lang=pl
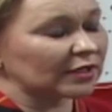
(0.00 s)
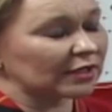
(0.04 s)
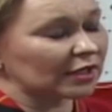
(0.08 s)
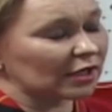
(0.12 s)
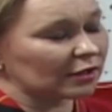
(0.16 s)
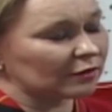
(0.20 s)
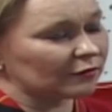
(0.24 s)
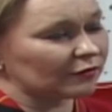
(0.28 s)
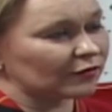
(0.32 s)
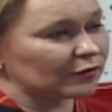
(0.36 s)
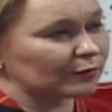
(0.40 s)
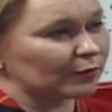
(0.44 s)
Tak
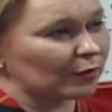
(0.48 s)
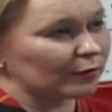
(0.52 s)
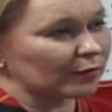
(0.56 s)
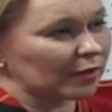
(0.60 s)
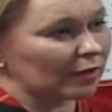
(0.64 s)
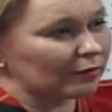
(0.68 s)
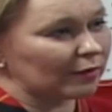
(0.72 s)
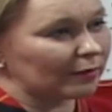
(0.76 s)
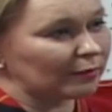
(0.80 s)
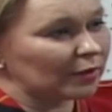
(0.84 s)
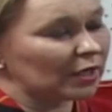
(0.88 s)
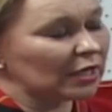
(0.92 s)
jak
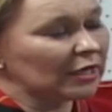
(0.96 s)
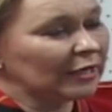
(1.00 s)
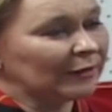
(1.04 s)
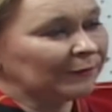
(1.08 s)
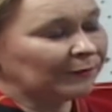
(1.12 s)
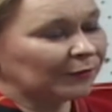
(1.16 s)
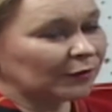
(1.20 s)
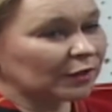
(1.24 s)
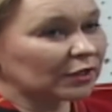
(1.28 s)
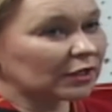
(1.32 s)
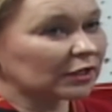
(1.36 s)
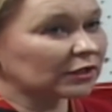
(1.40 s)
wspomniałam,
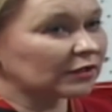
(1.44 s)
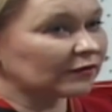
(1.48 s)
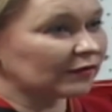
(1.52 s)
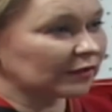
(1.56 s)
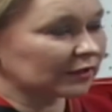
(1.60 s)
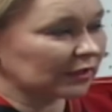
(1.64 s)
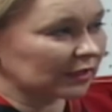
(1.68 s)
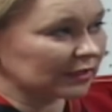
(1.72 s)
dyrektywę